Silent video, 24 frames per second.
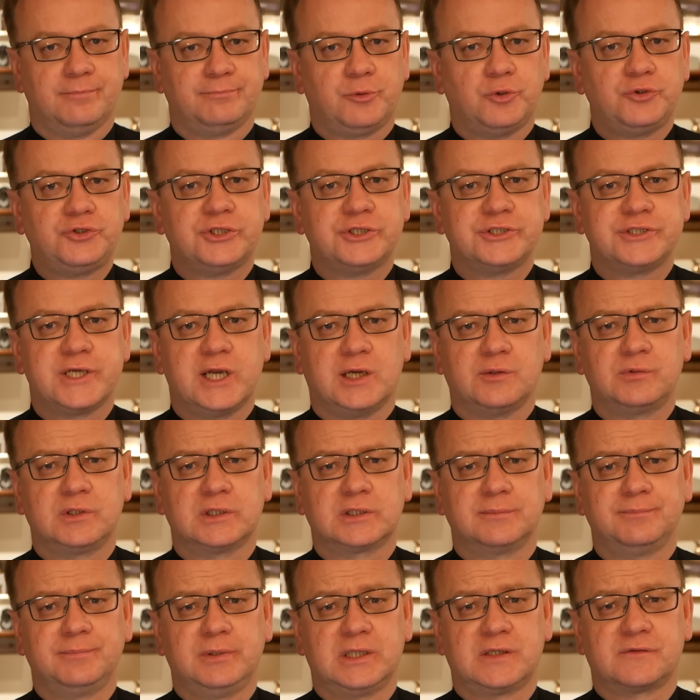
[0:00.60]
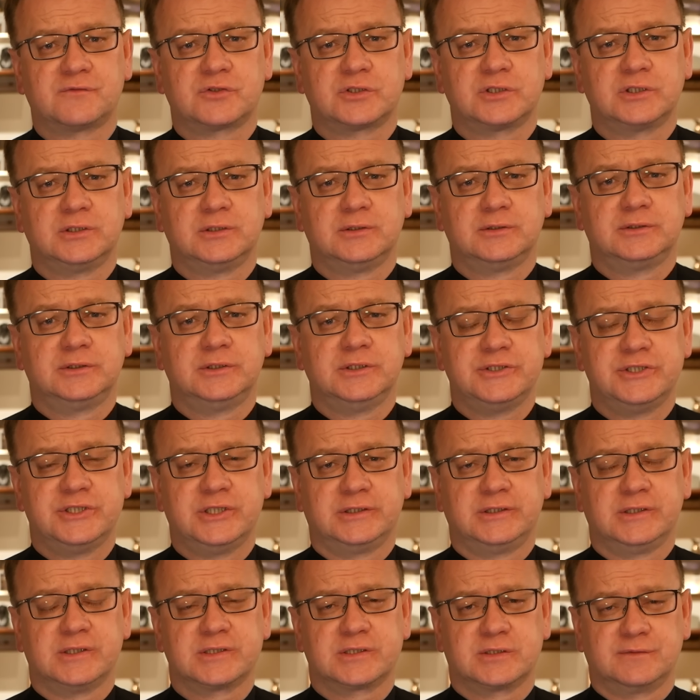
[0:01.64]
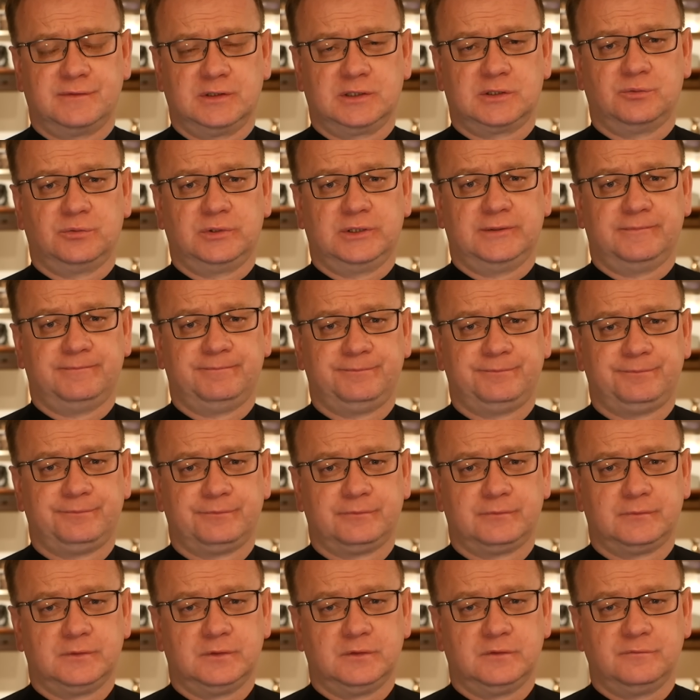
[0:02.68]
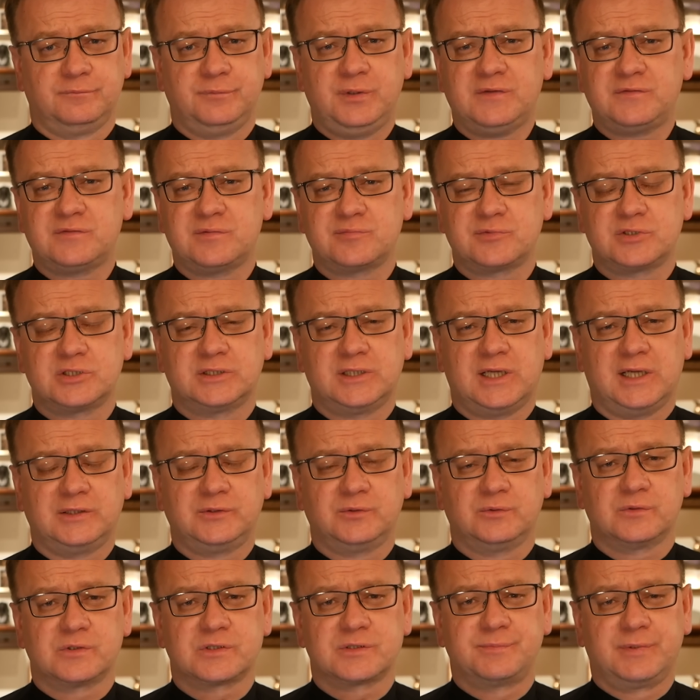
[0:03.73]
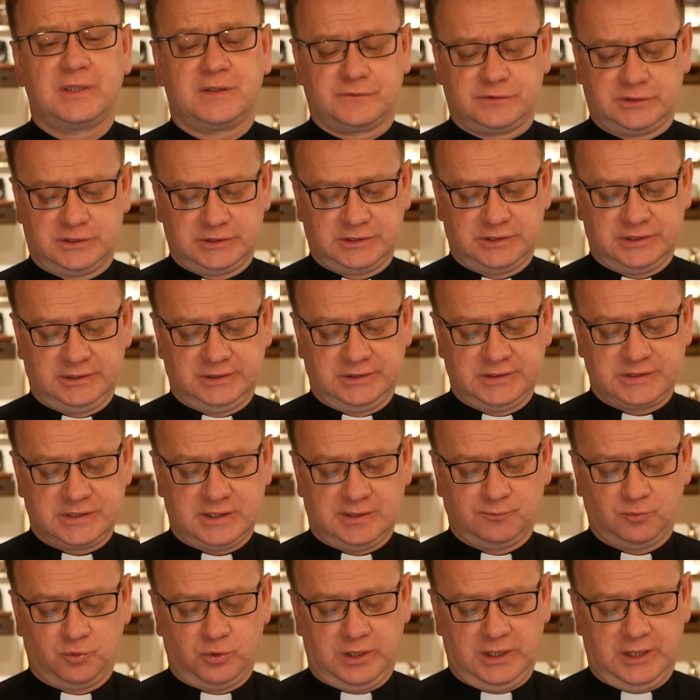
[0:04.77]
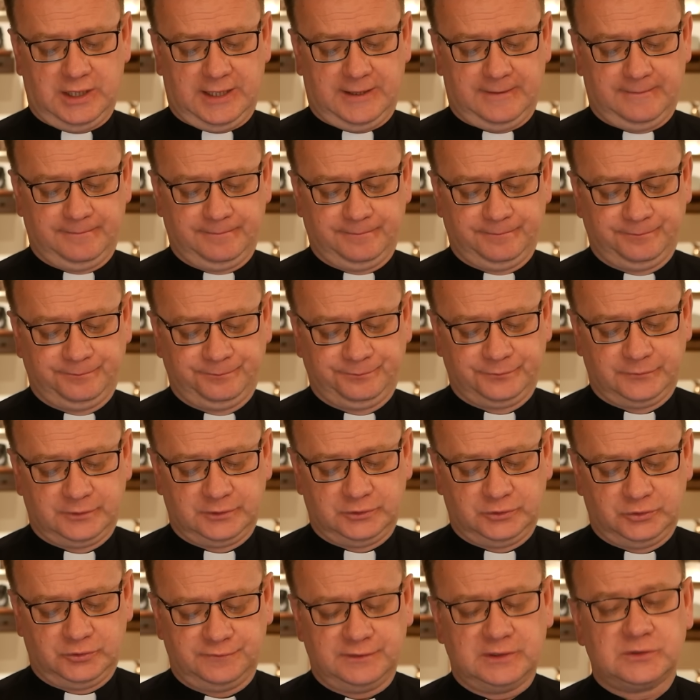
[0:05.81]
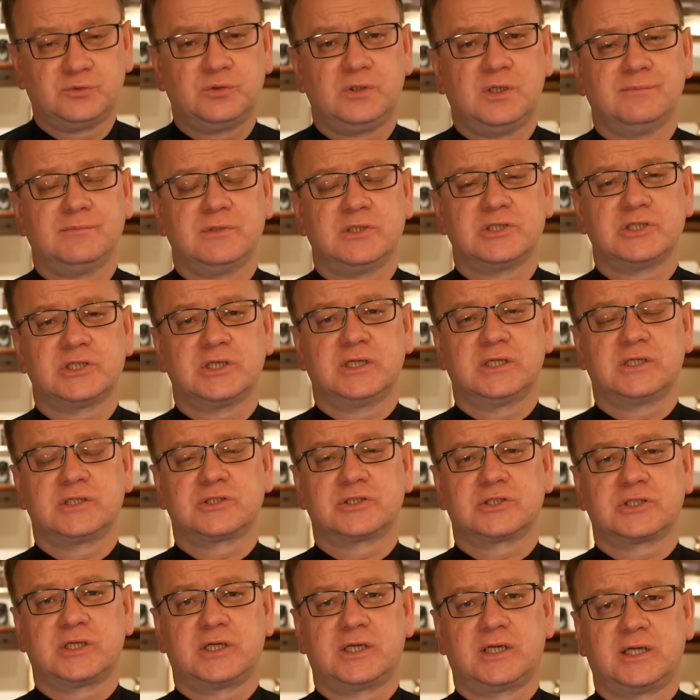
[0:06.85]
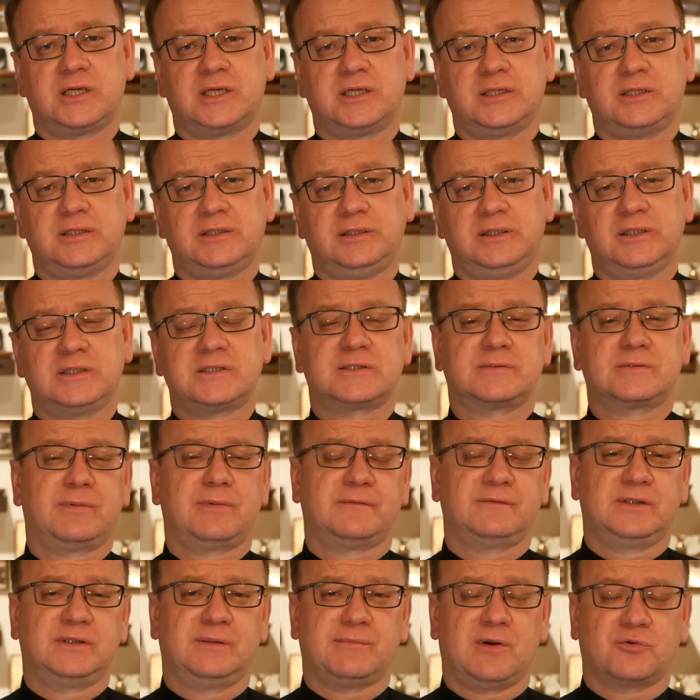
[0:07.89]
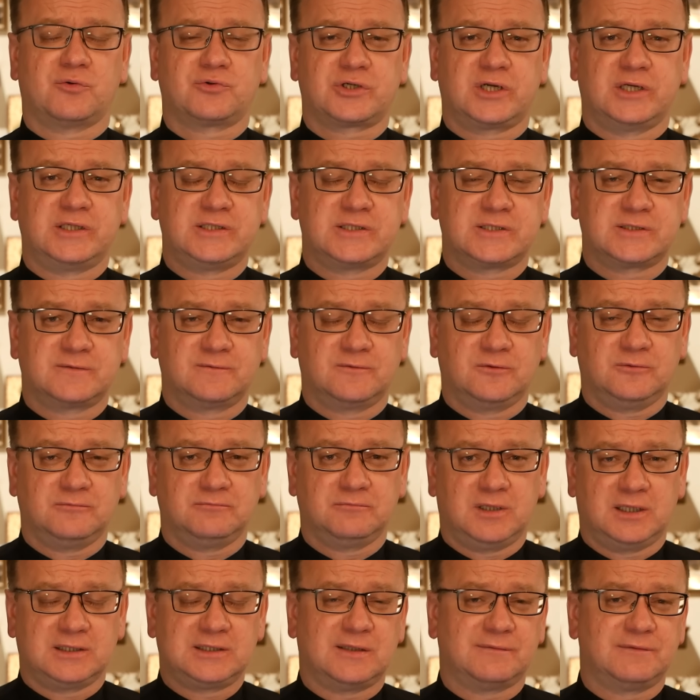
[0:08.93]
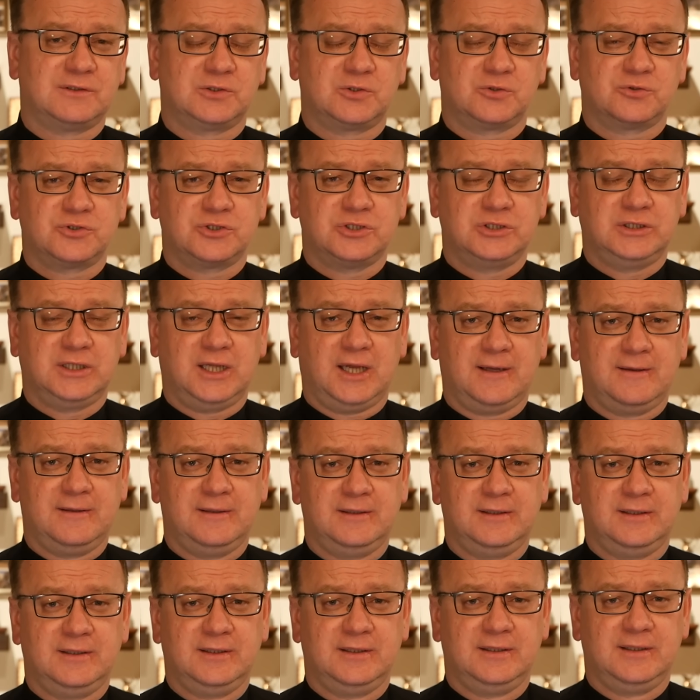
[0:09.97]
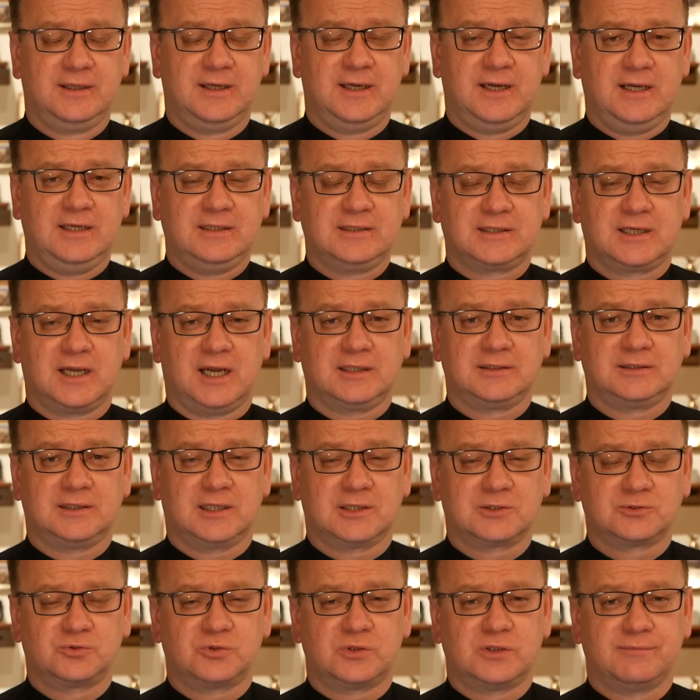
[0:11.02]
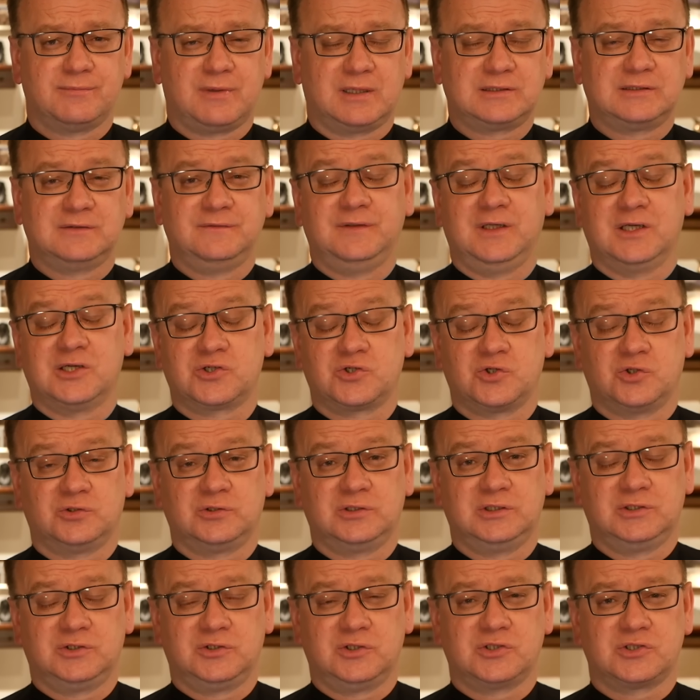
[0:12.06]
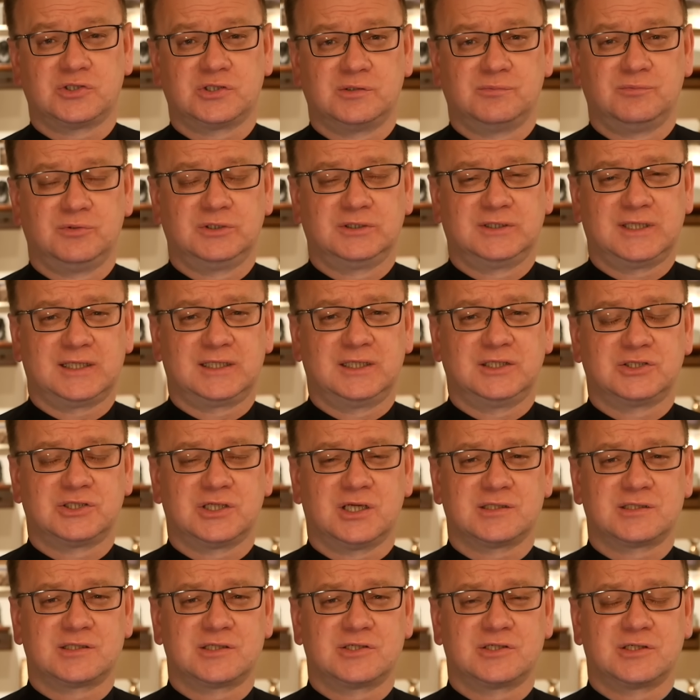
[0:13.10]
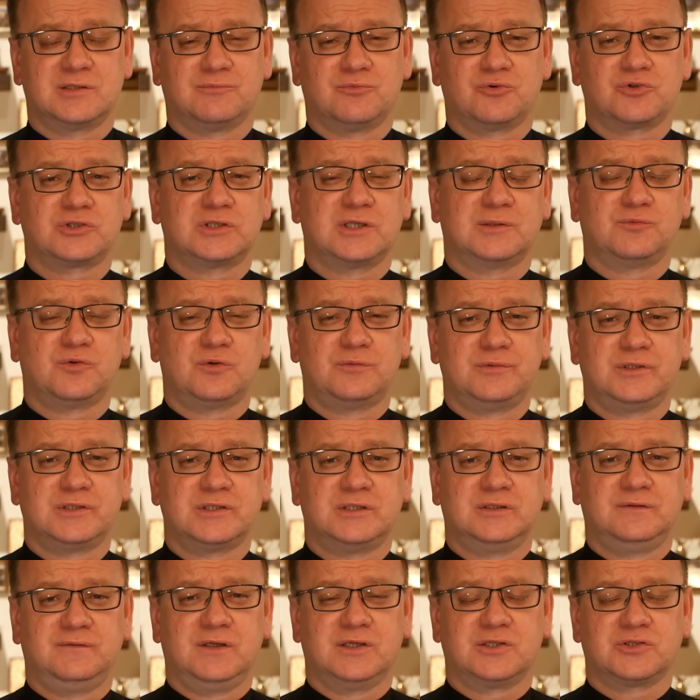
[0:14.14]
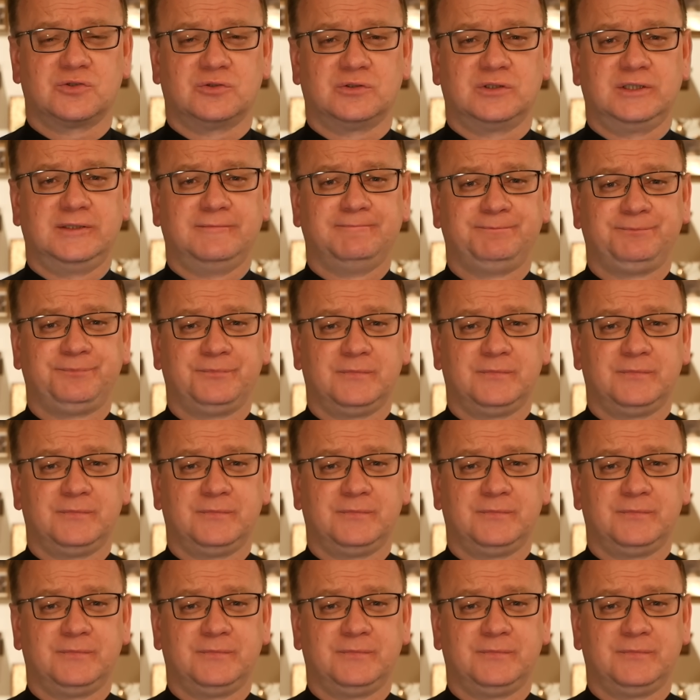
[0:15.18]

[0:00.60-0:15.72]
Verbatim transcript: Poniedziałek, pierwszy tydzień zwykły. W pierwszym czytaniu z pierwszej księgi Samuela dowiadujemy się, że jest pewne małżeństwo, a nawet rodzina Elkana, który ma dwie żony. To jeszcze były takie czasy, że można było mieć dwie żony.